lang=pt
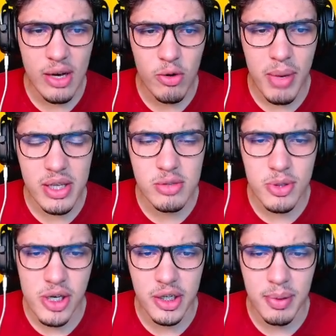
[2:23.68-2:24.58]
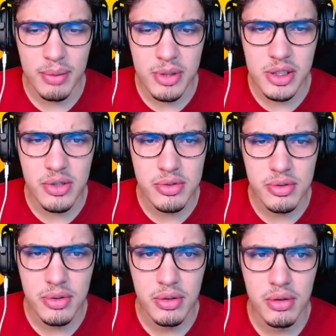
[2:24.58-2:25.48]
Arruma isso, Mojang, pelo amor de Deus.
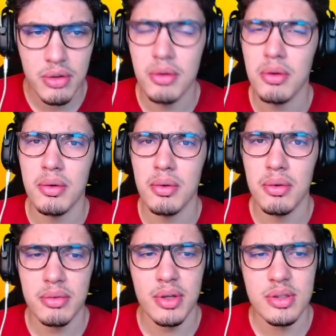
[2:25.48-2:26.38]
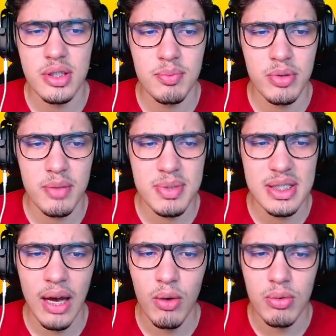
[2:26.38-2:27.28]
Nossa, que bug
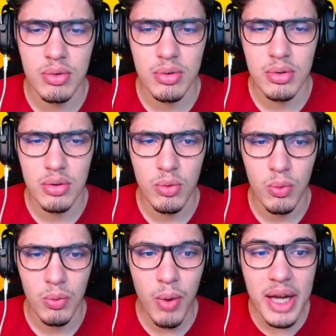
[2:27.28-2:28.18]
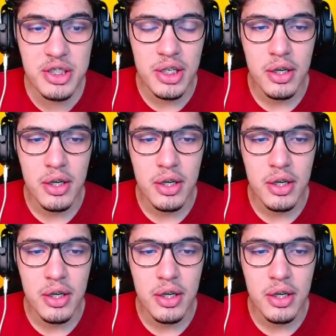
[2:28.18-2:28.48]
bizarro. What?